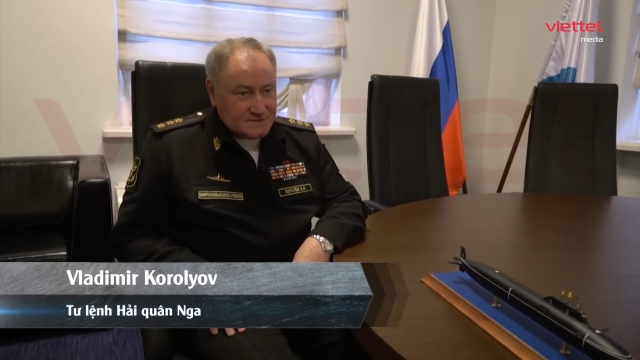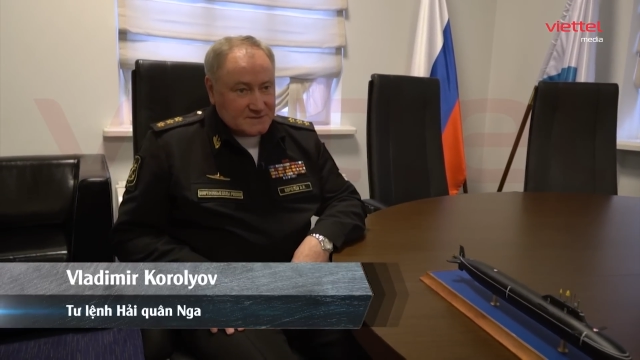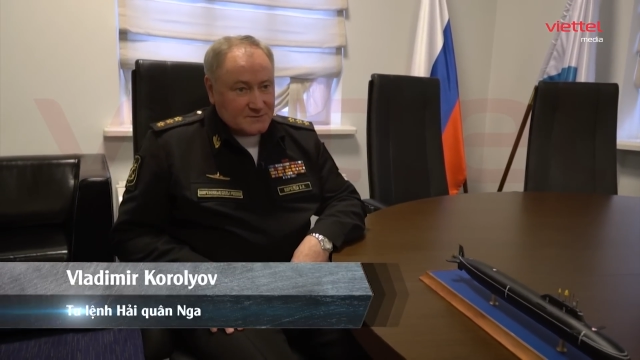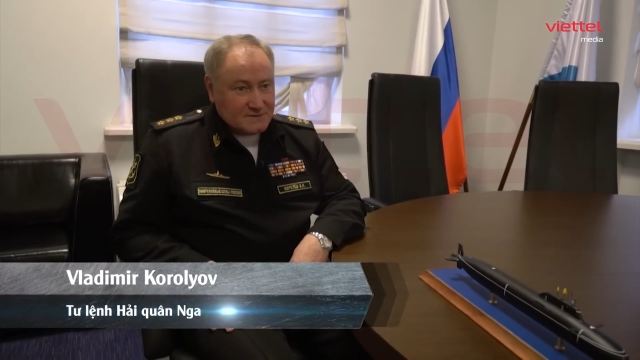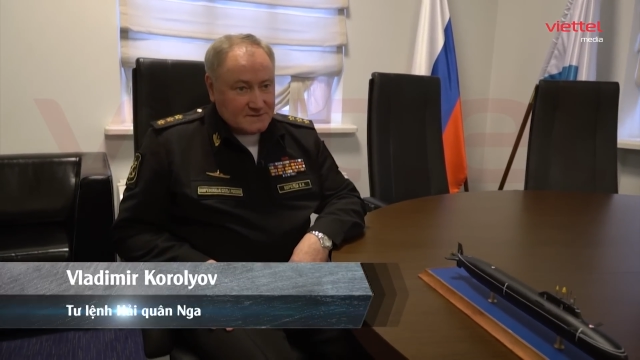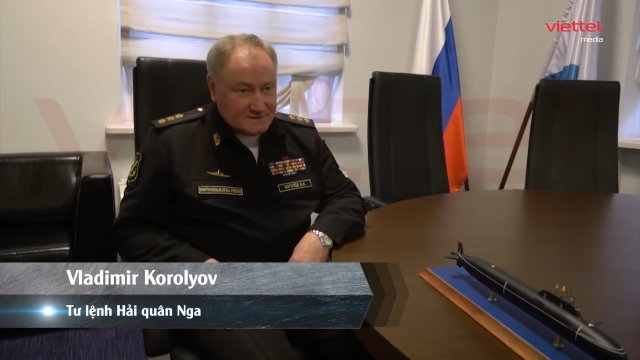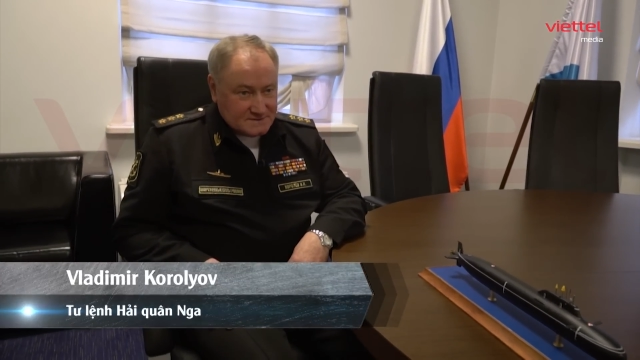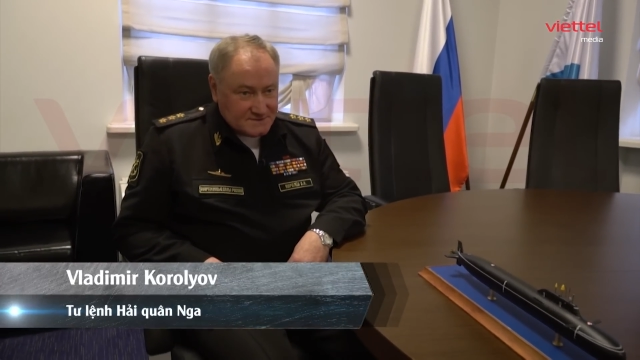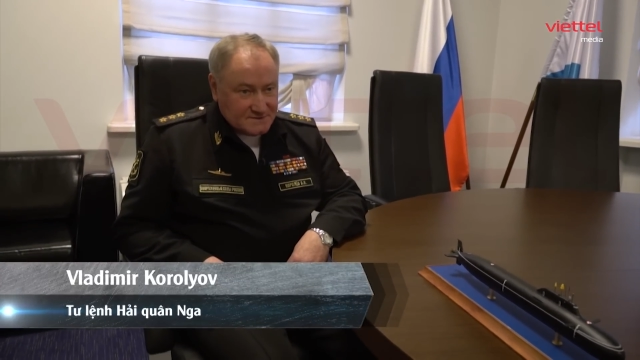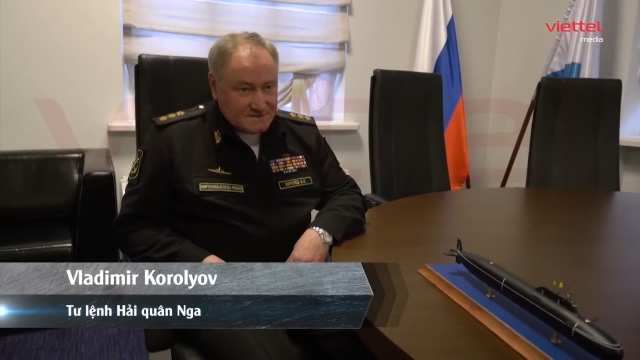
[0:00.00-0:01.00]
đó là sư
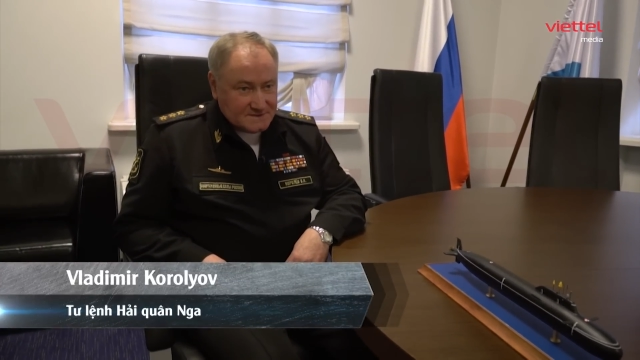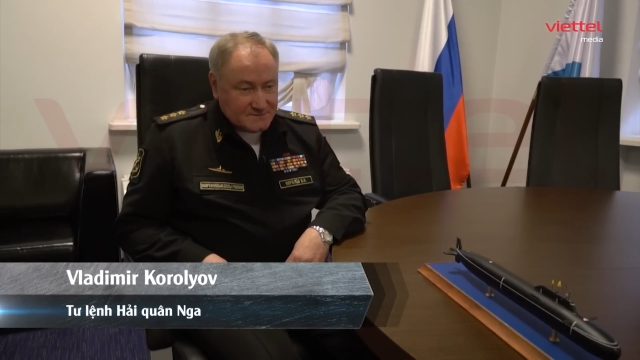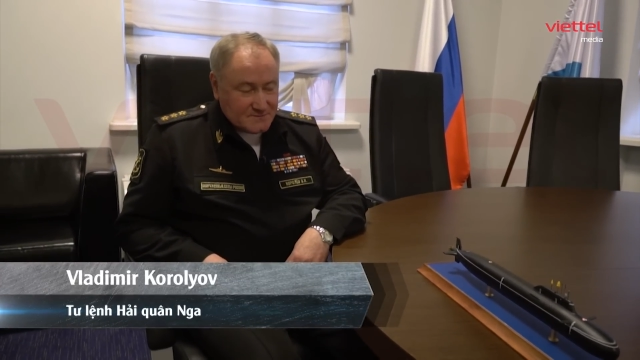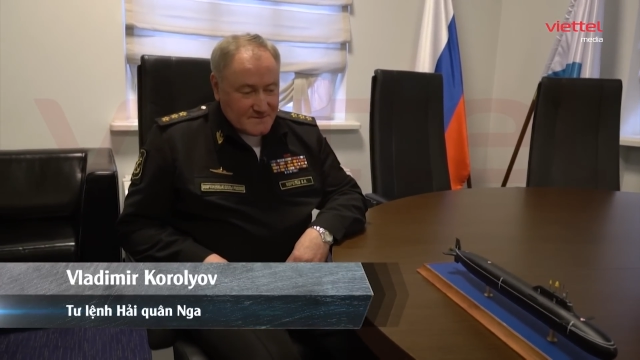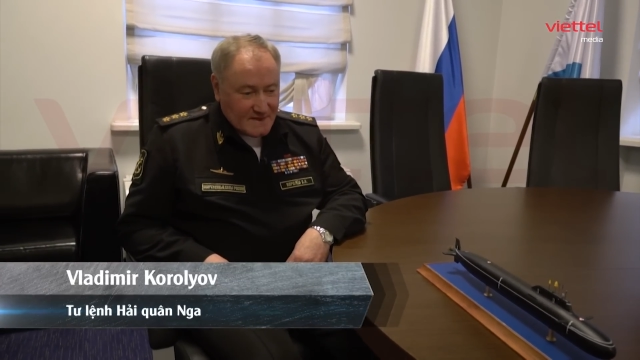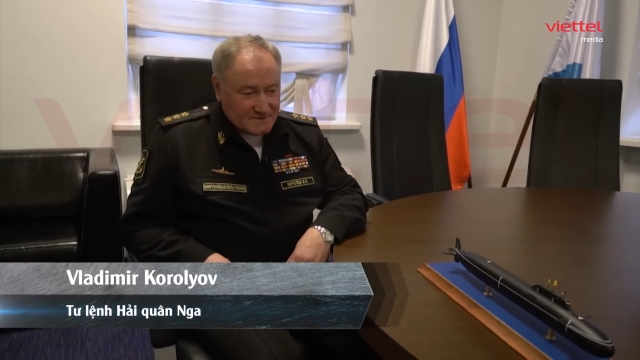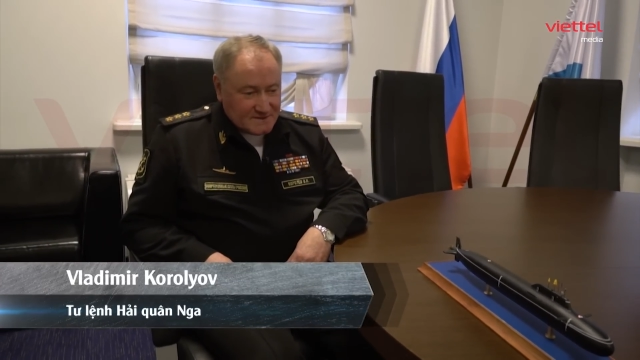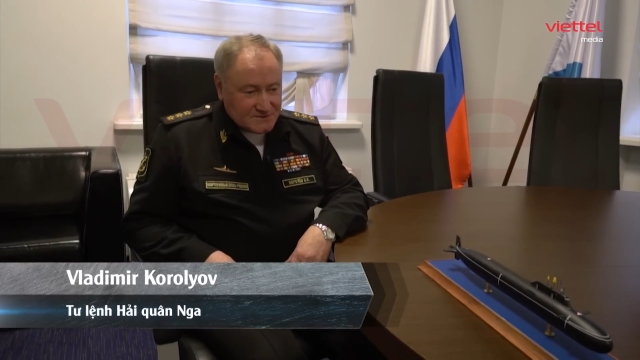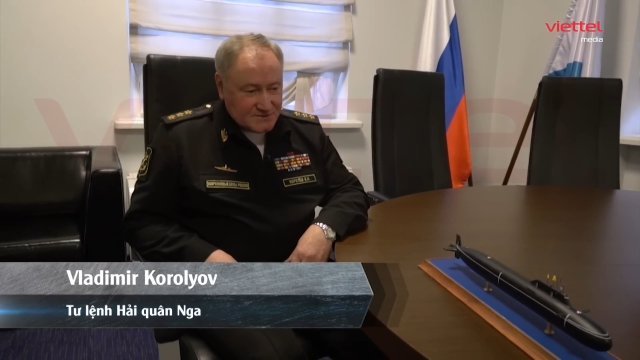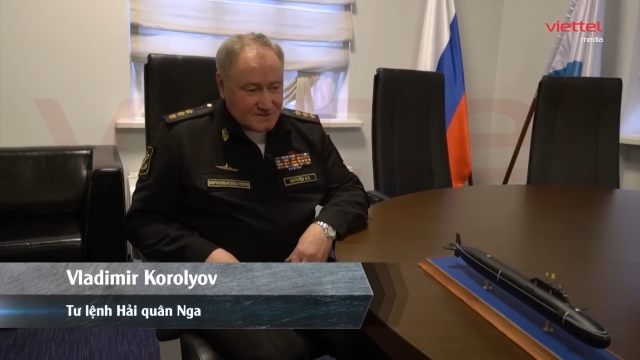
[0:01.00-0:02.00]
đoàn trưởng ở
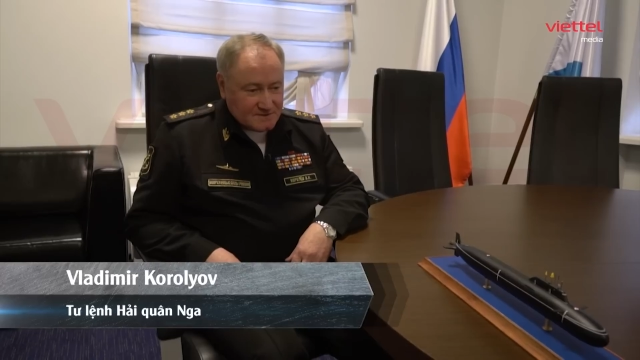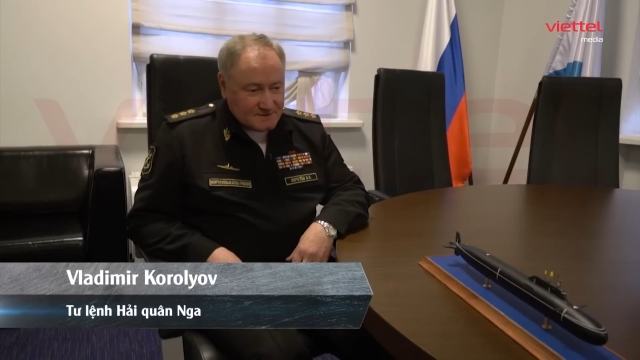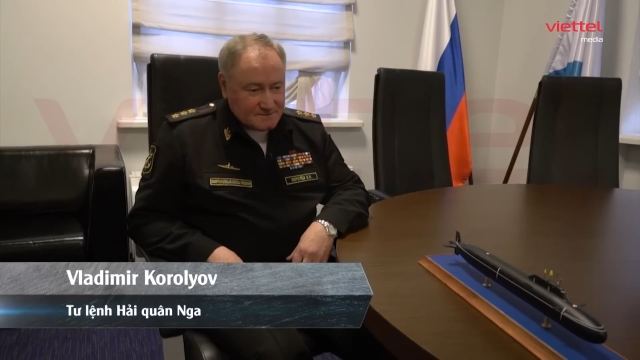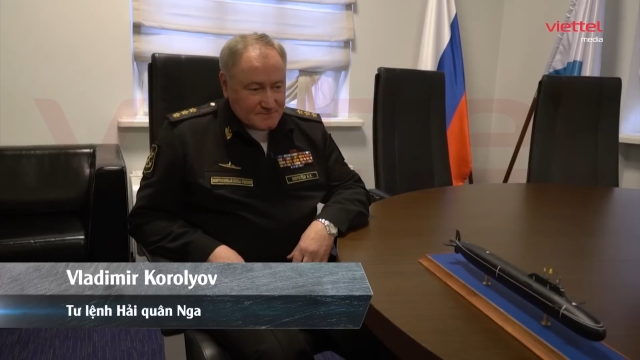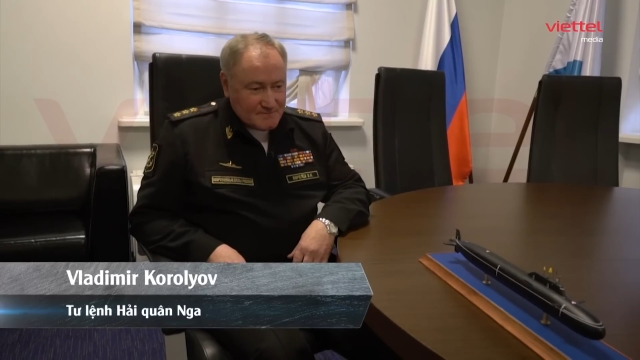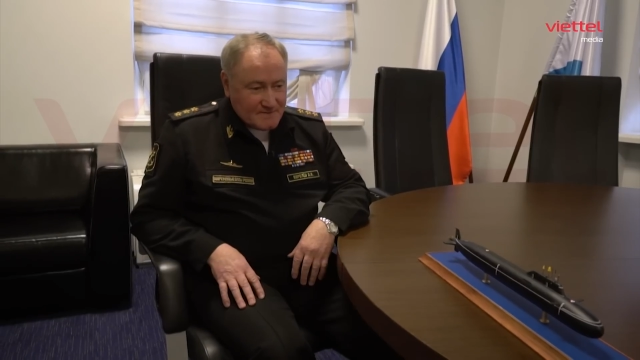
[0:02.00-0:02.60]
Gadzhievo.